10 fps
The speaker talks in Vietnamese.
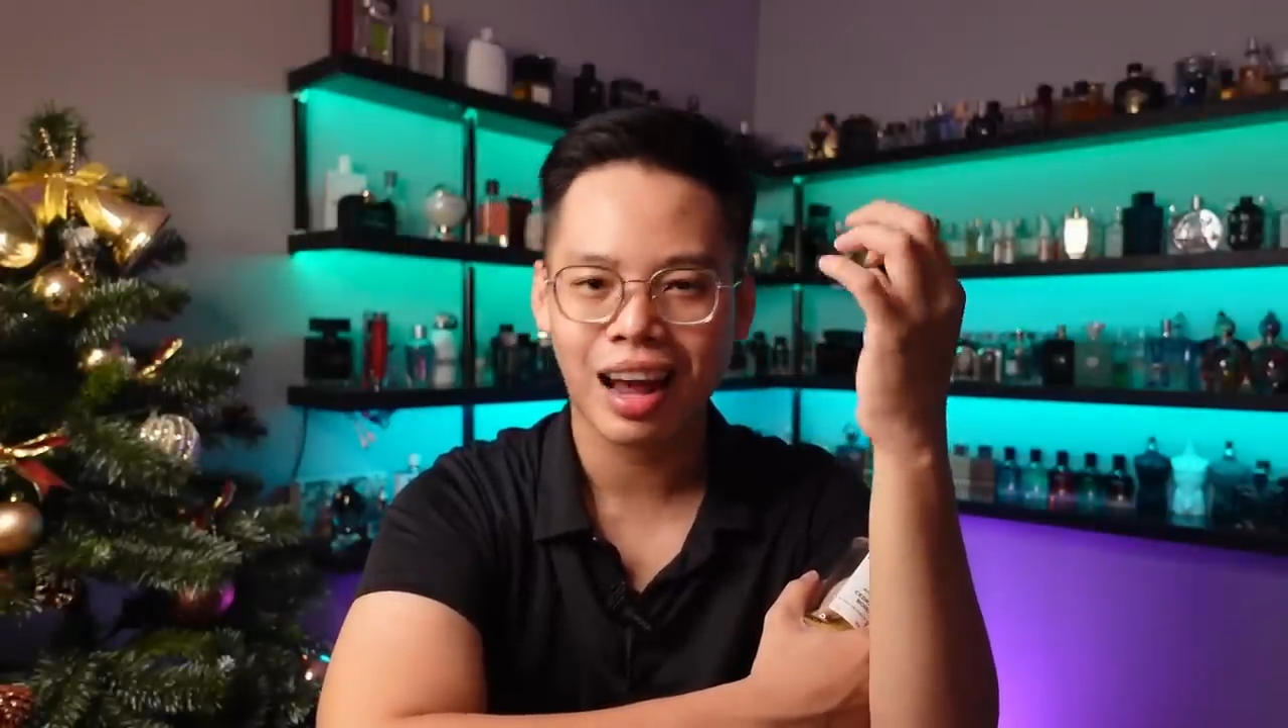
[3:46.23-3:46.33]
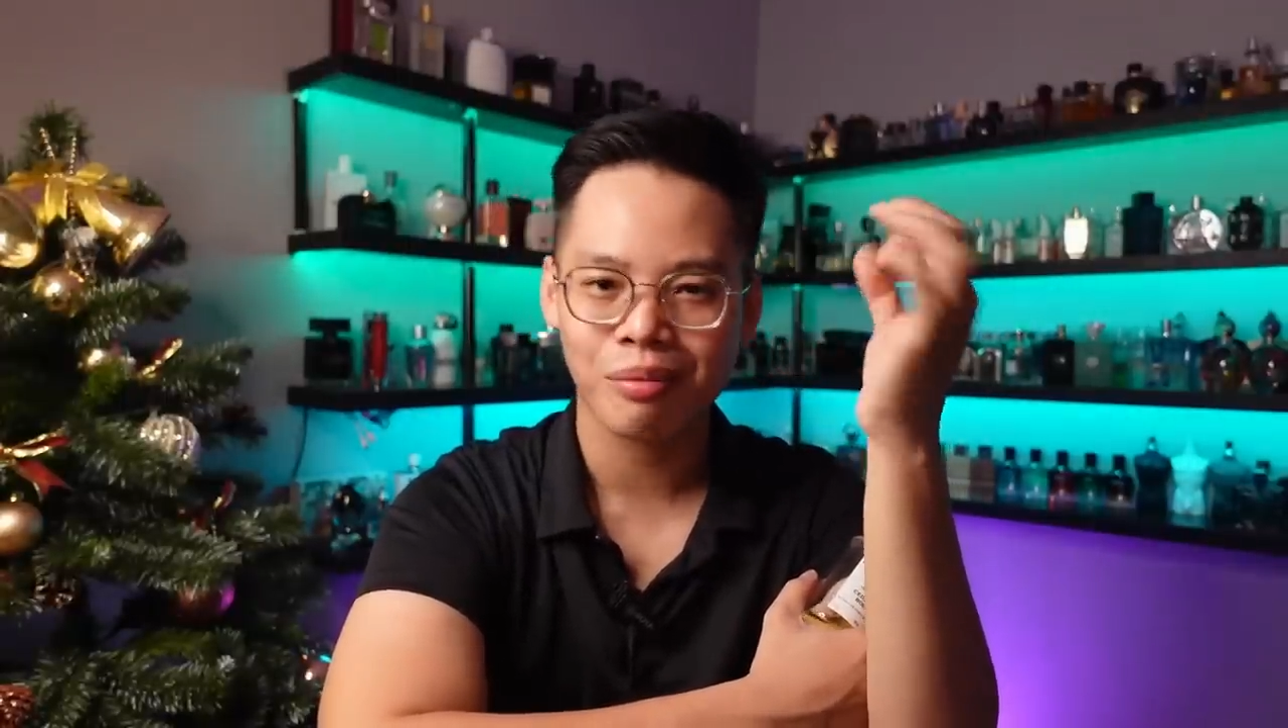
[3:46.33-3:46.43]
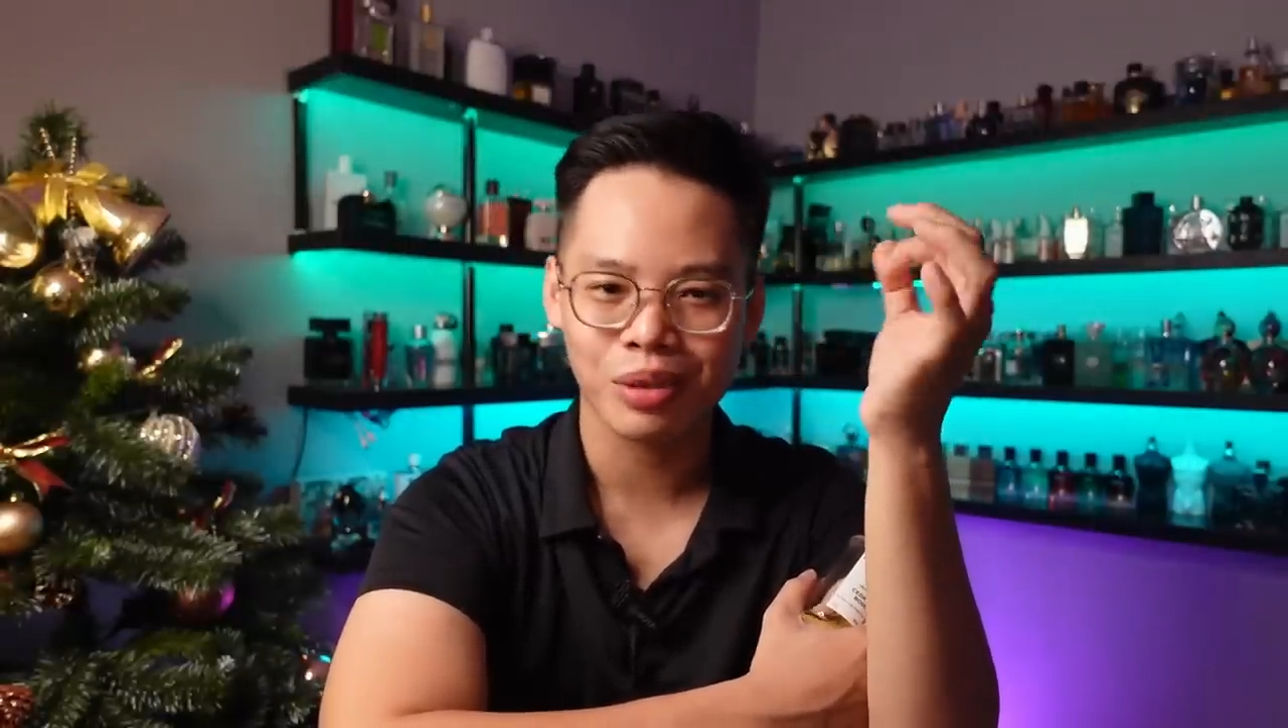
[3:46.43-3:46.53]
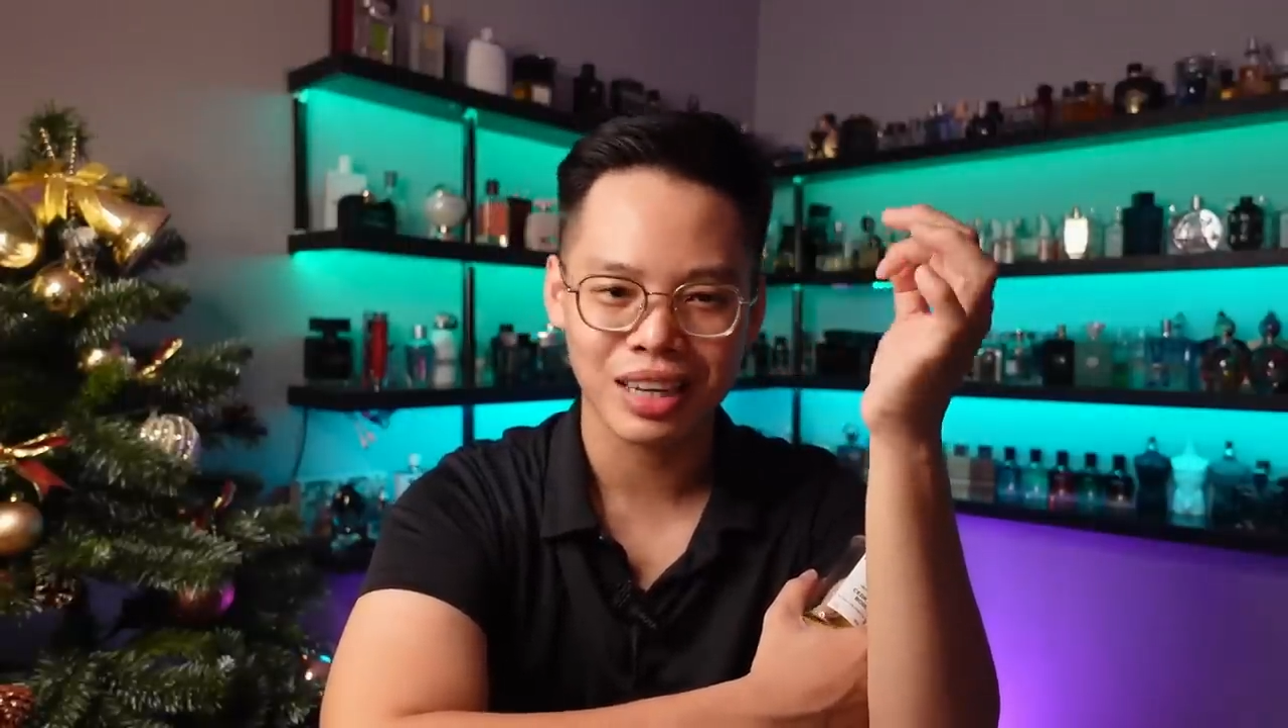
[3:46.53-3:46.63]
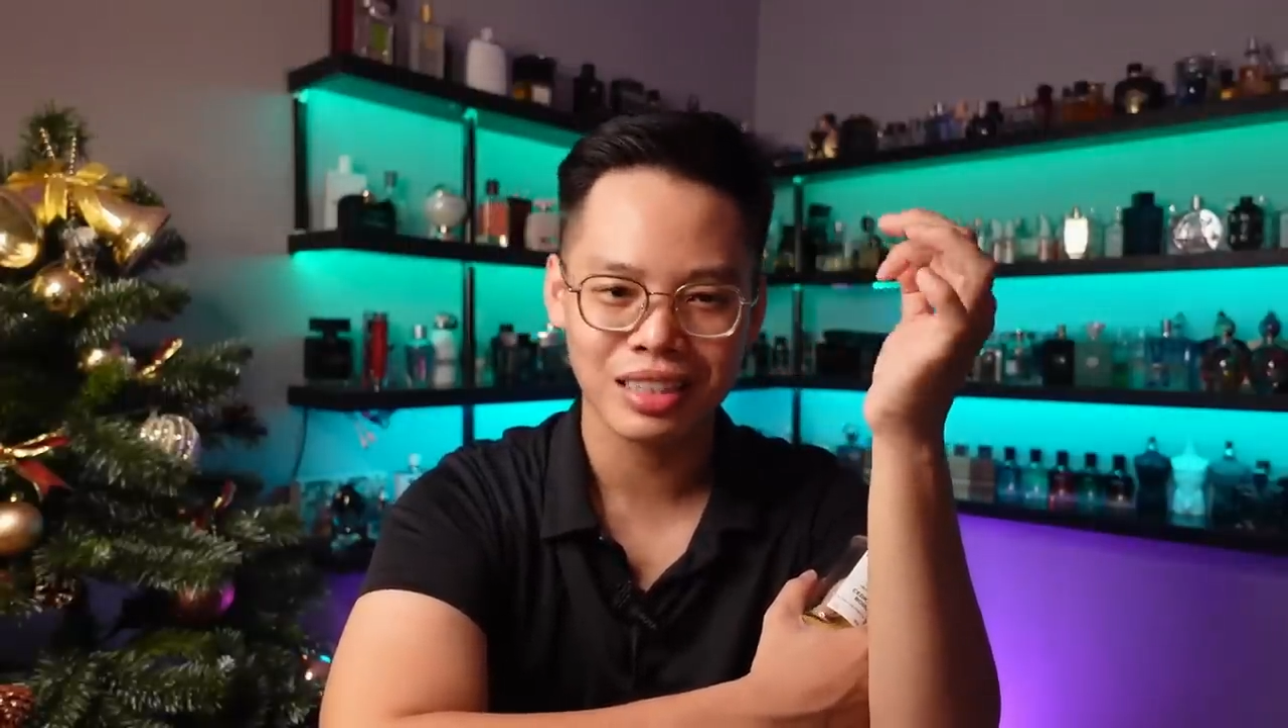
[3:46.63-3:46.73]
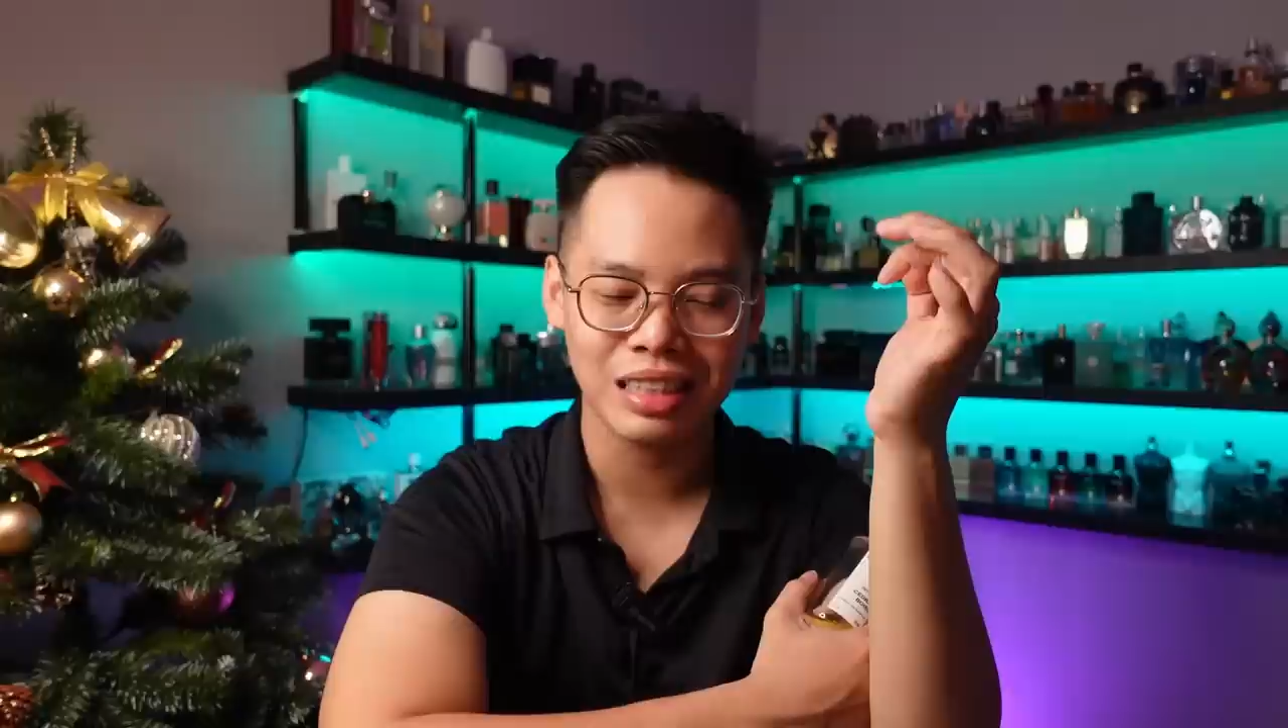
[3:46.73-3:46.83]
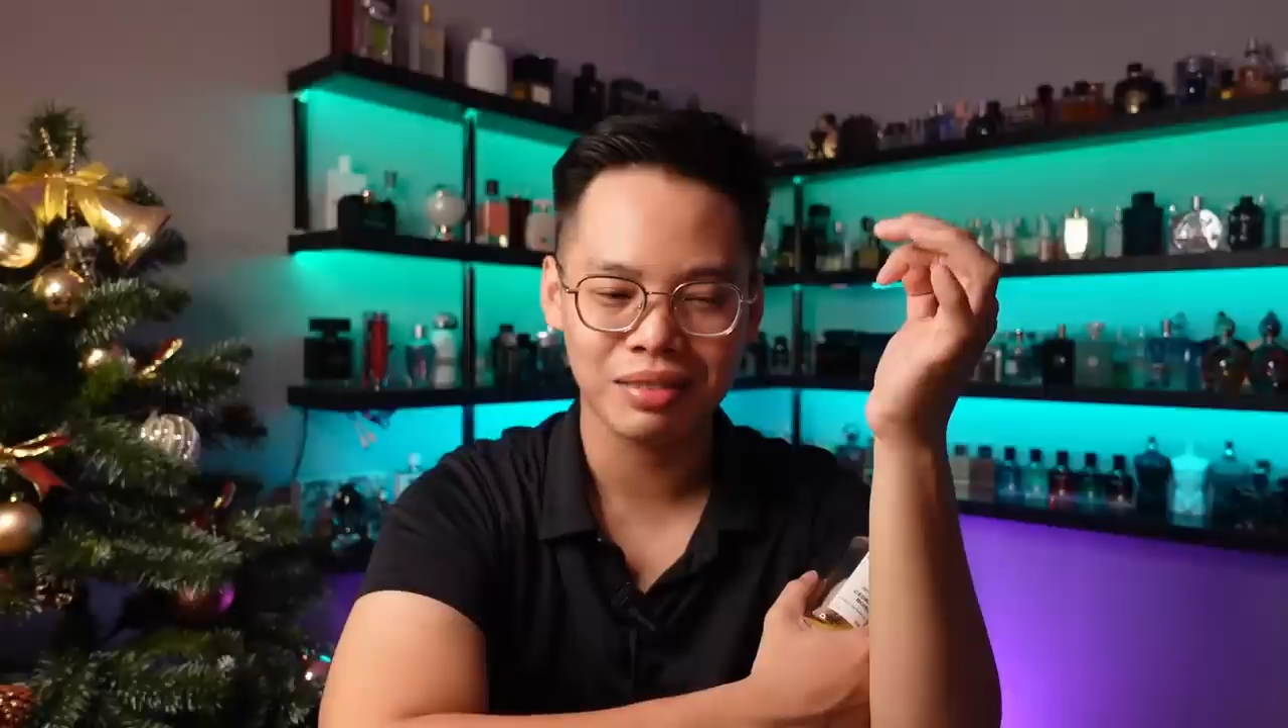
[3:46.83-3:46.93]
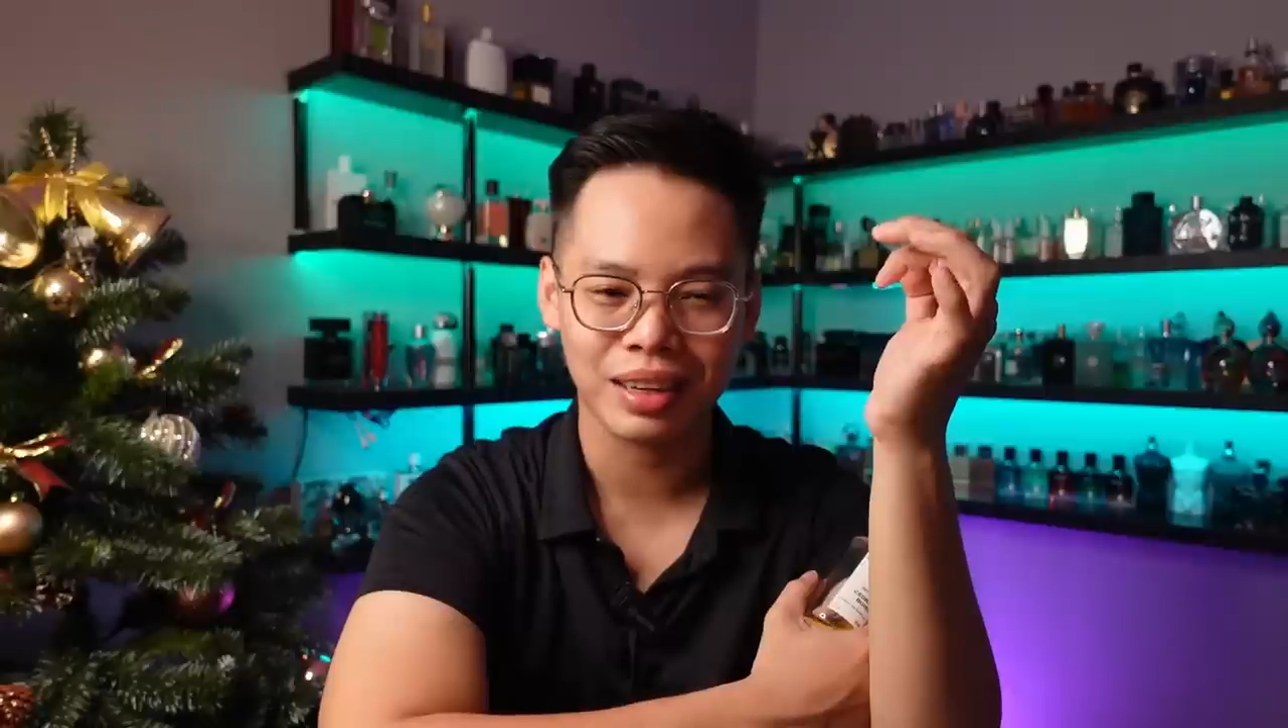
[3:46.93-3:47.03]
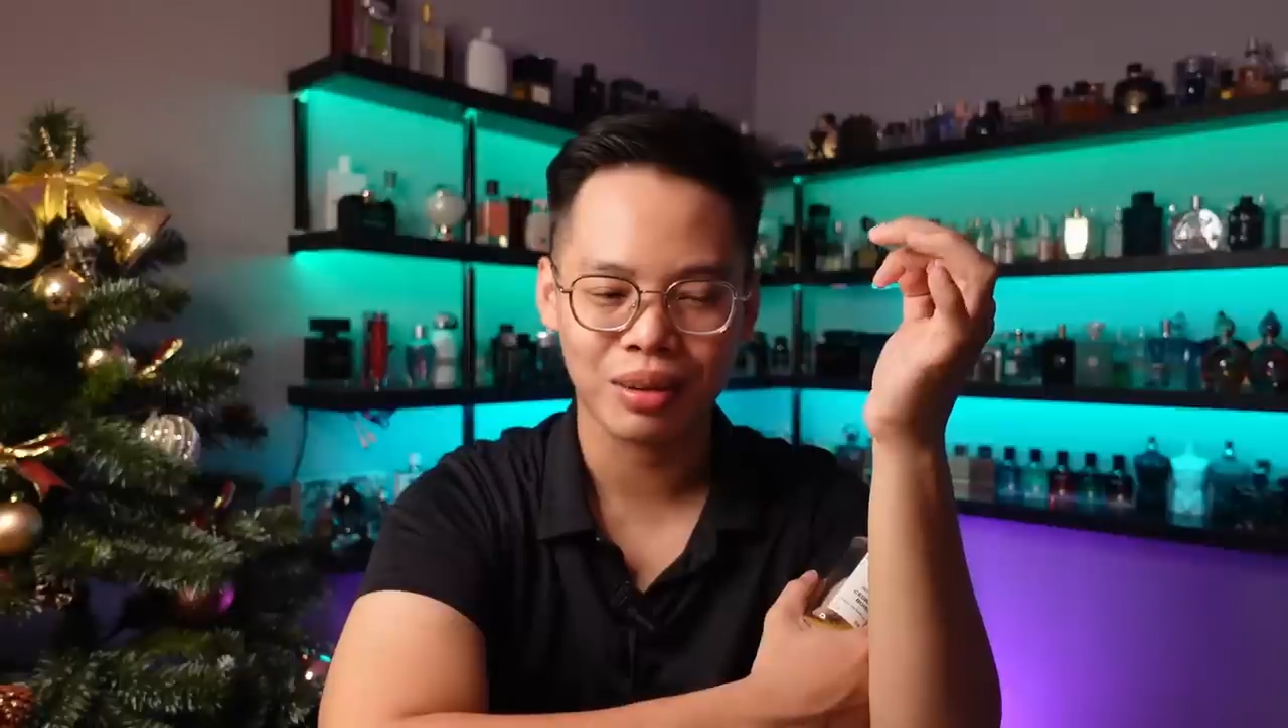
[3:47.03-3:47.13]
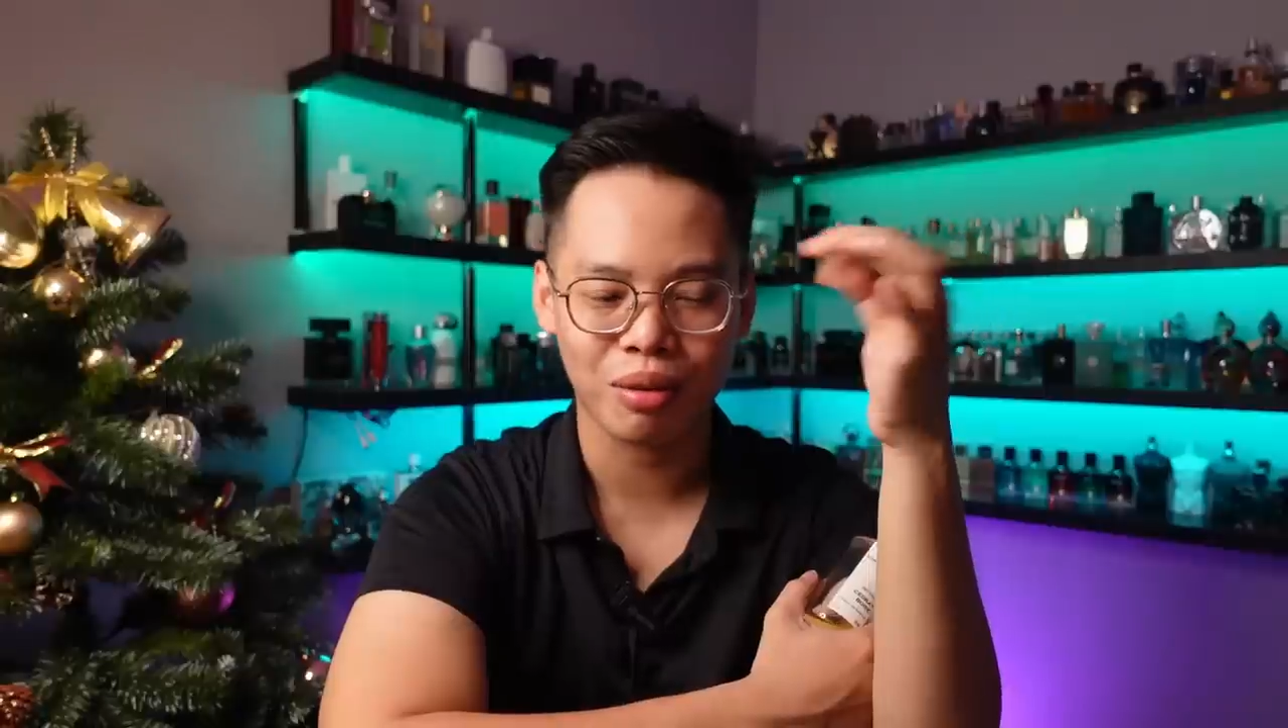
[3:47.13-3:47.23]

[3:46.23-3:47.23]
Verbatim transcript: làm một cái gì vậy